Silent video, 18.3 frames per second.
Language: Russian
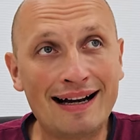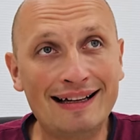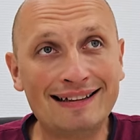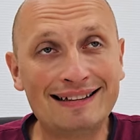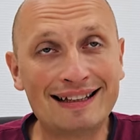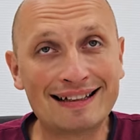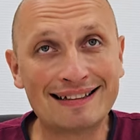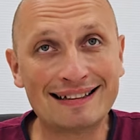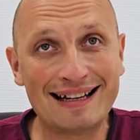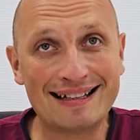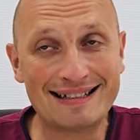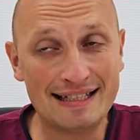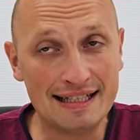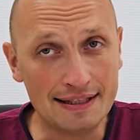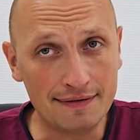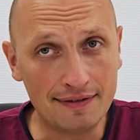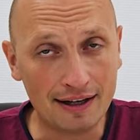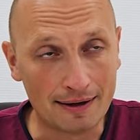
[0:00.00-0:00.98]

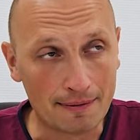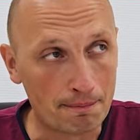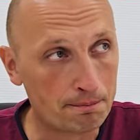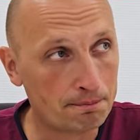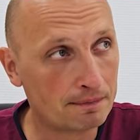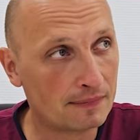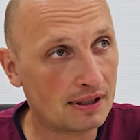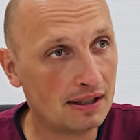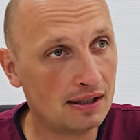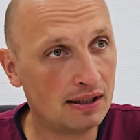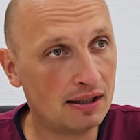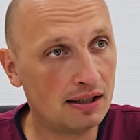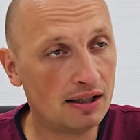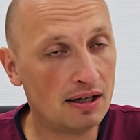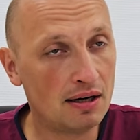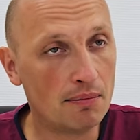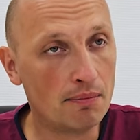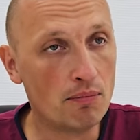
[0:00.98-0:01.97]
альтернатива
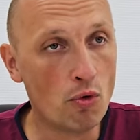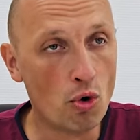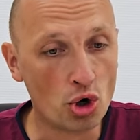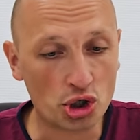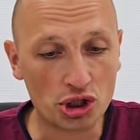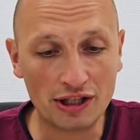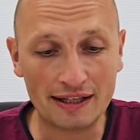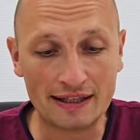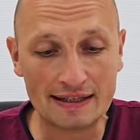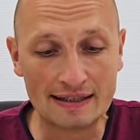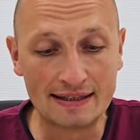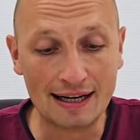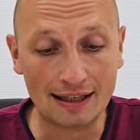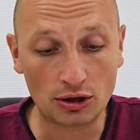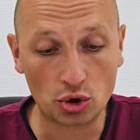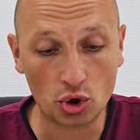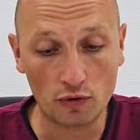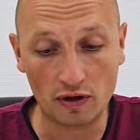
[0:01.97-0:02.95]
а, можно
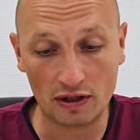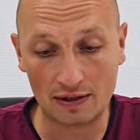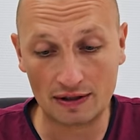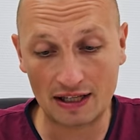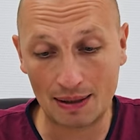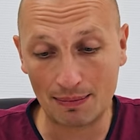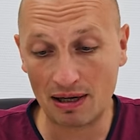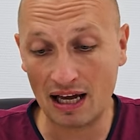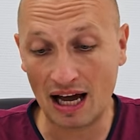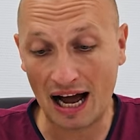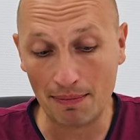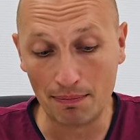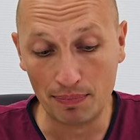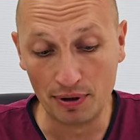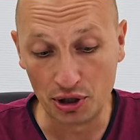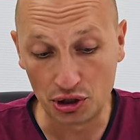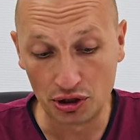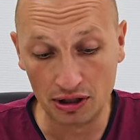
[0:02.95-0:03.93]
изготовить самые
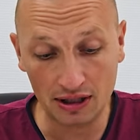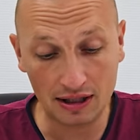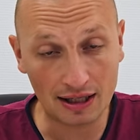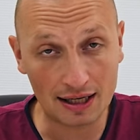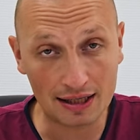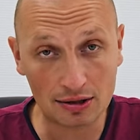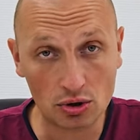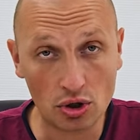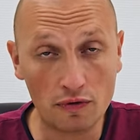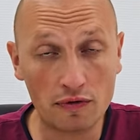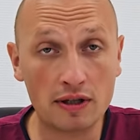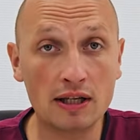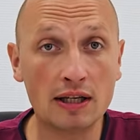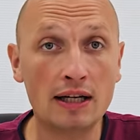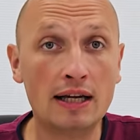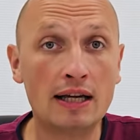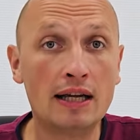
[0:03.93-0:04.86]
обычные кроссовки,